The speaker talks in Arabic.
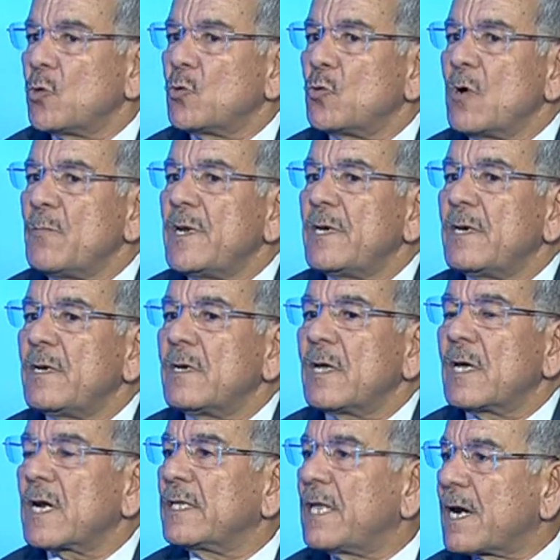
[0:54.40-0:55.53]
ومن
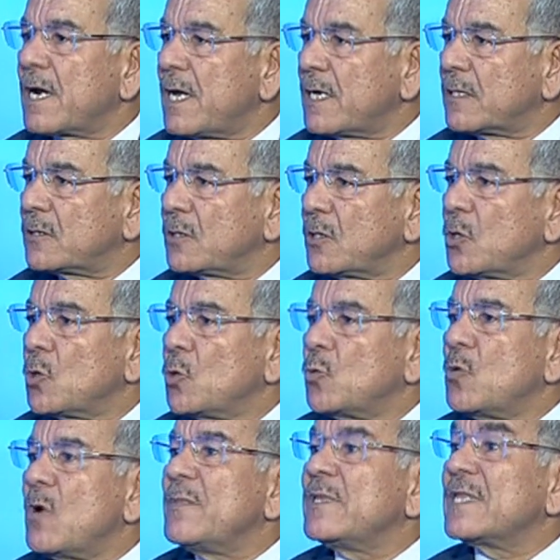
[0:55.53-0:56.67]
رادارات
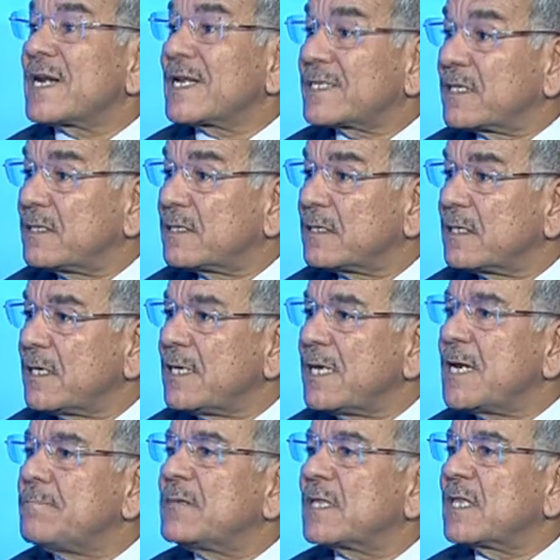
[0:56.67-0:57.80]
ومن رصد هي
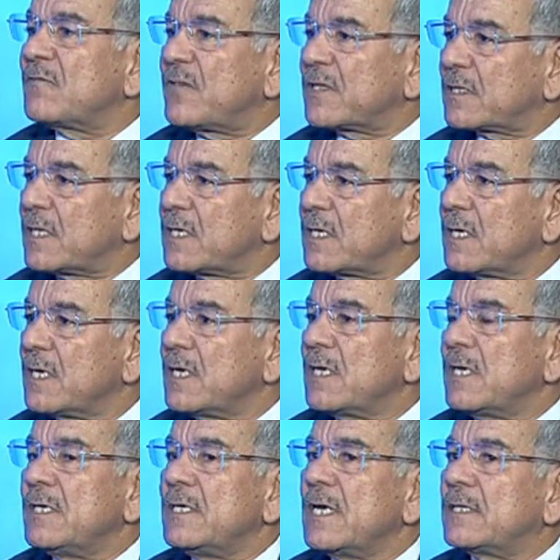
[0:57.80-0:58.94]
لم تتفطن
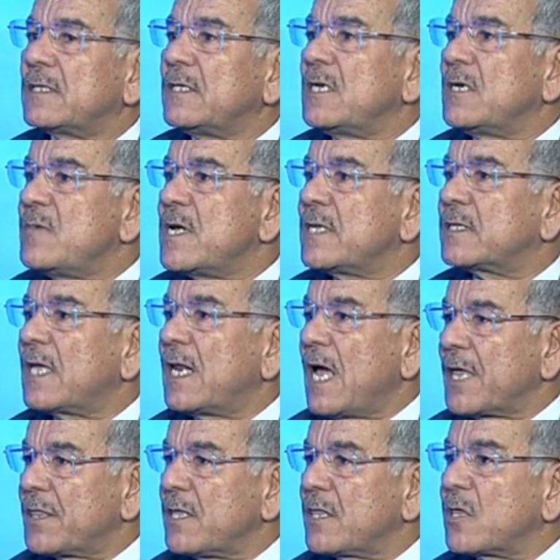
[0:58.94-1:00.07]
للتدريبات
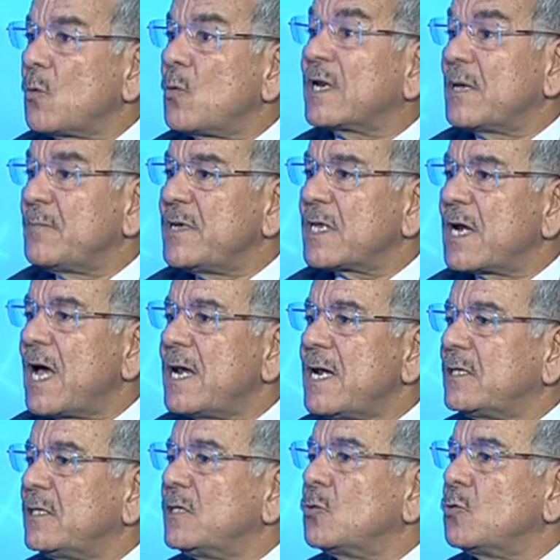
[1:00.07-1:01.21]
الحثيثة والكبيرة
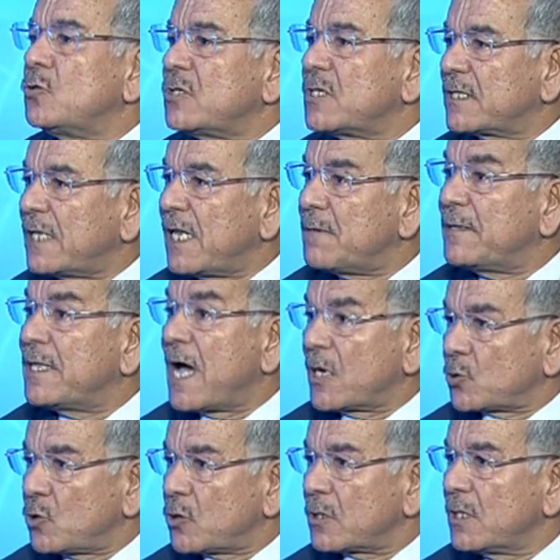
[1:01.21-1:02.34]
التي أنجزت على مدى
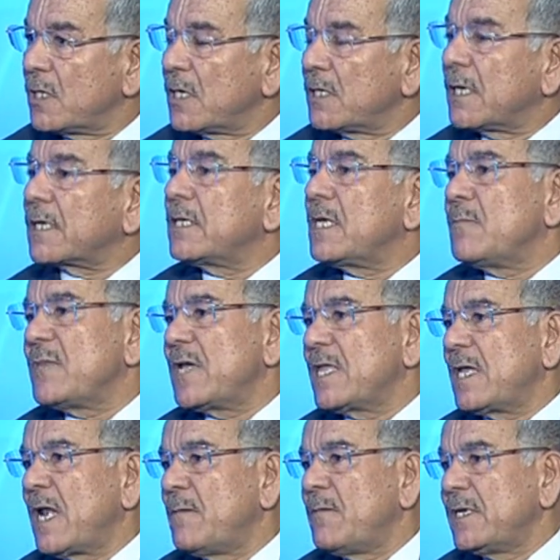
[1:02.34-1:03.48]
أشهر للقيام بهذه
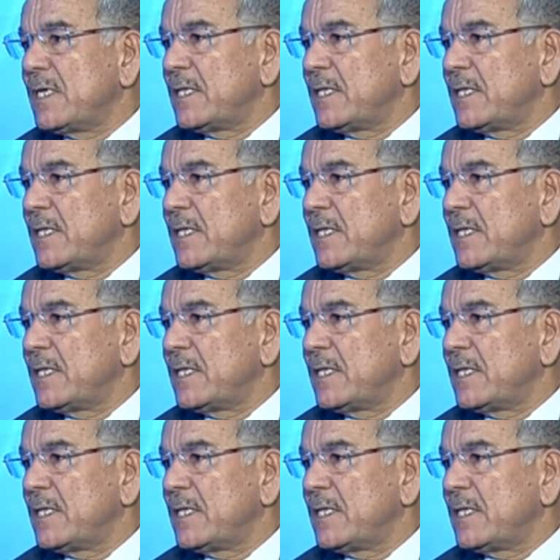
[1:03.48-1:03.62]
العملية